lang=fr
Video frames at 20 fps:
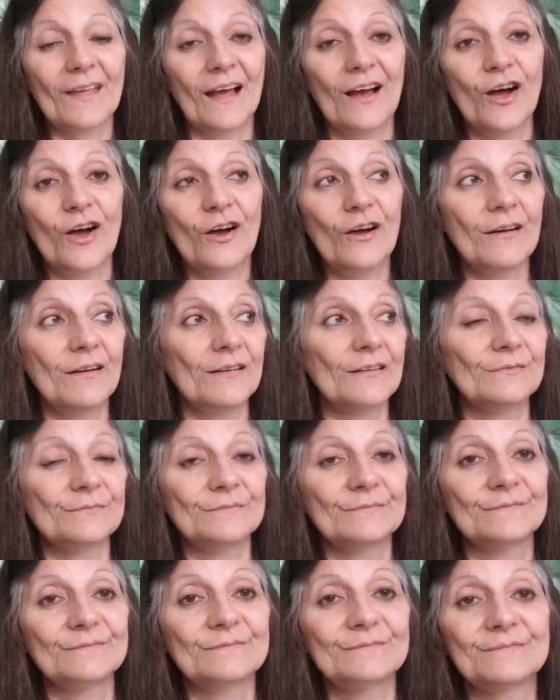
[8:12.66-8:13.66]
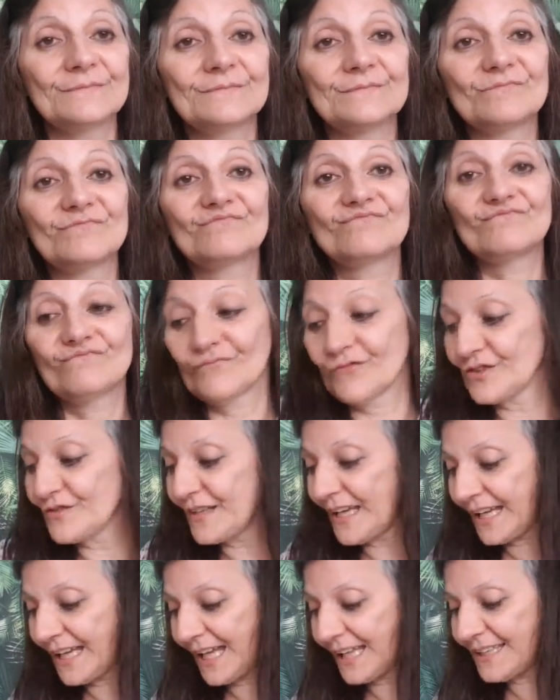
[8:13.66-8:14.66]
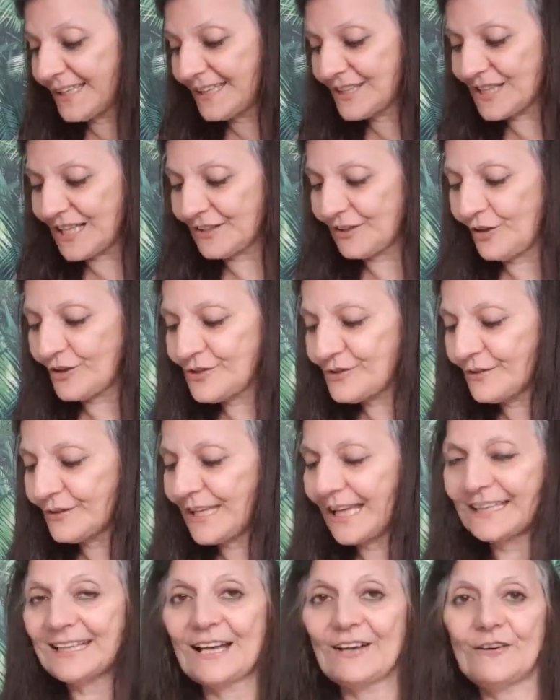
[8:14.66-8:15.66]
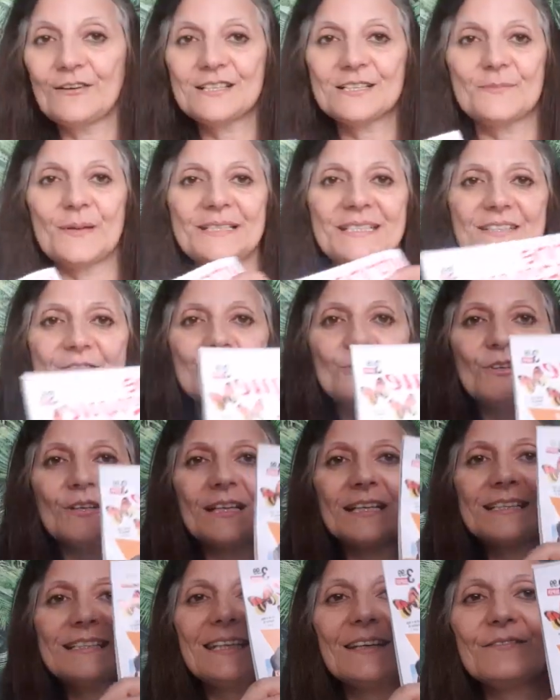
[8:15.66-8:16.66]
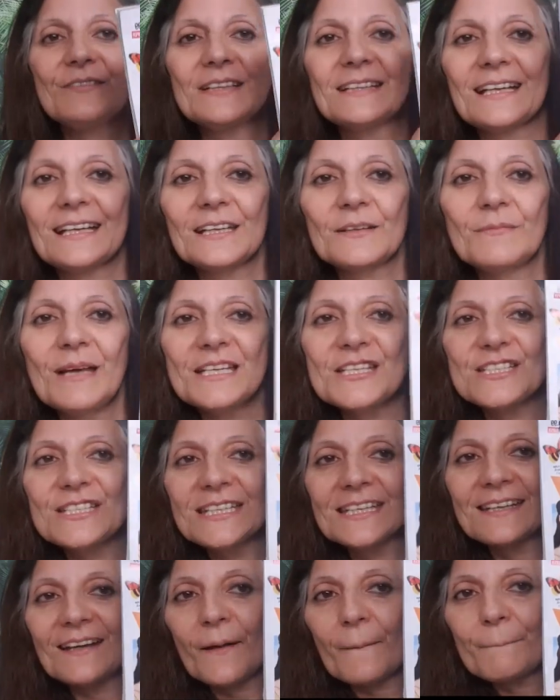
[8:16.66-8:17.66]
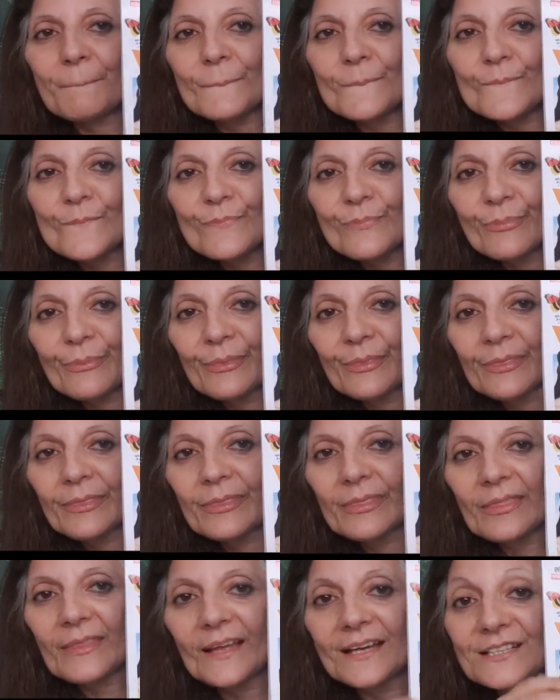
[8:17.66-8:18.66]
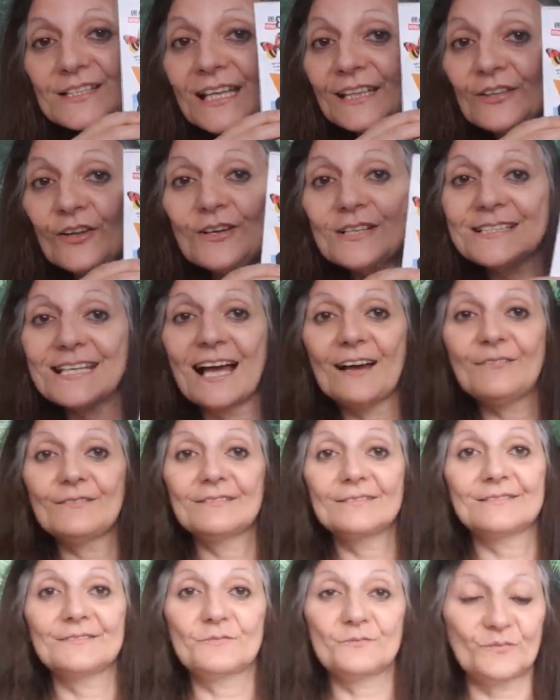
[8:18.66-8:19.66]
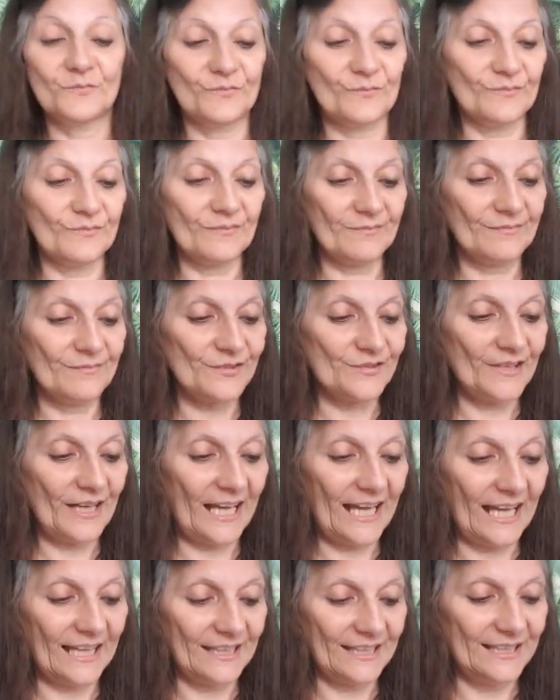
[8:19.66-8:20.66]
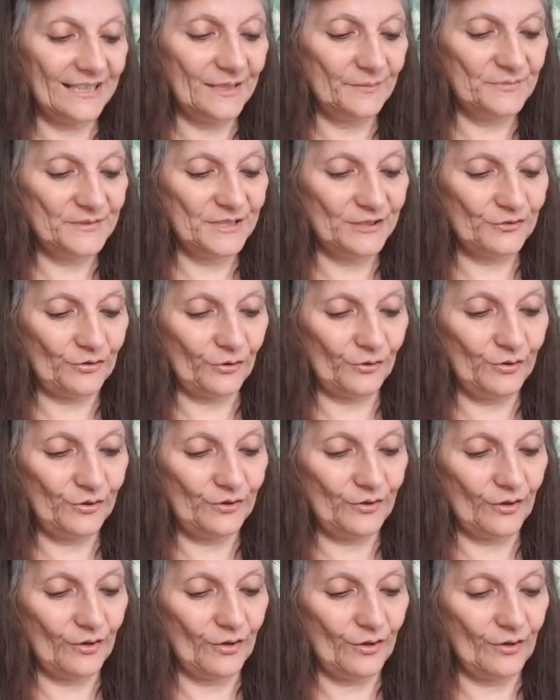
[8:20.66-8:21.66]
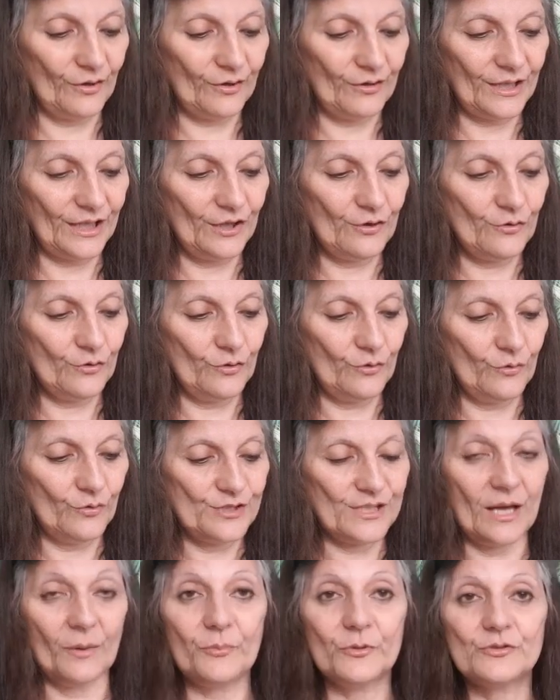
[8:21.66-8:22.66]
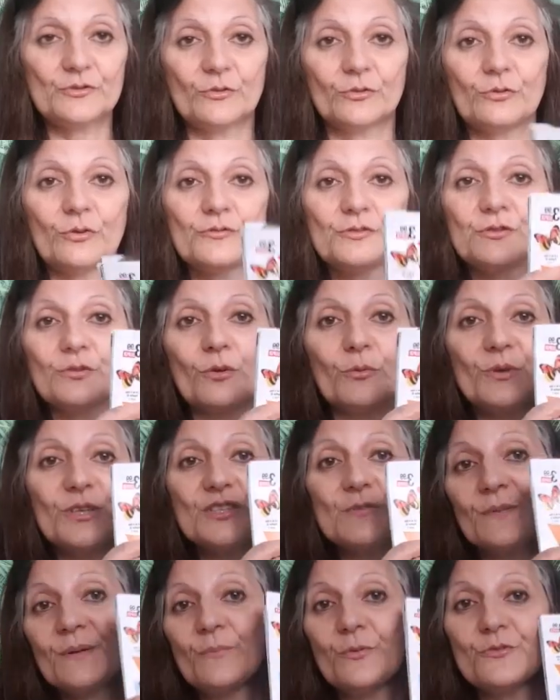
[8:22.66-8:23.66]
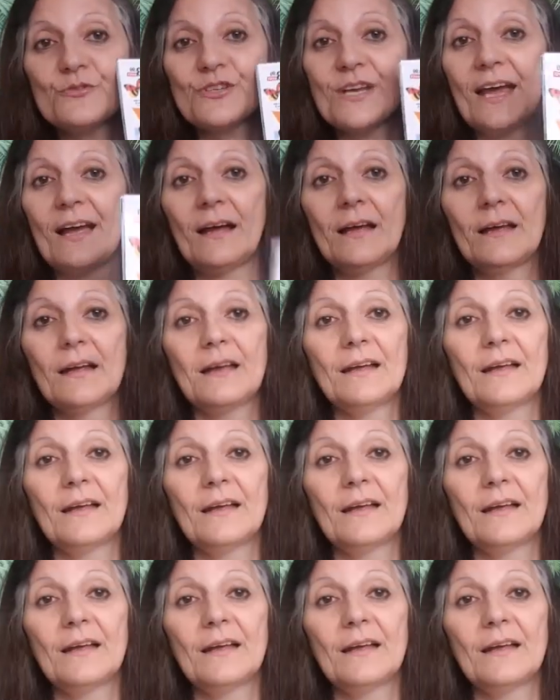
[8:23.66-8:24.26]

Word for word: Euh, je vais regarder, j'adore ce catalogue. Je ne sais pas si vous connaissez Vitrine Magique. J'adore ça. Mm, j'ai regardé des petits trucs euh, rigolos. C'est un peu ce qu'on trouve sur Wish, mais plus cher.